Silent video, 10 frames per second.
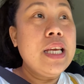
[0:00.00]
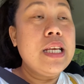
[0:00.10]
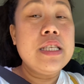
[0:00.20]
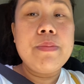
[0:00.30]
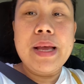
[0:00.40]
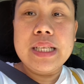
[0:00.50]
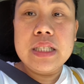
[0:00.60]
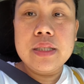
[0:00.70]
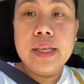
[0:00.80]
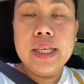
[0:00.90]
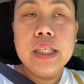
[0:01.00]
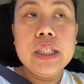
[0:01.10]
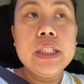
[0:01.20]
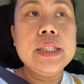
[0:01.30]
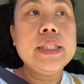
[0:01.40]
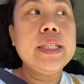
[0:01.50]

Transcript: his medicine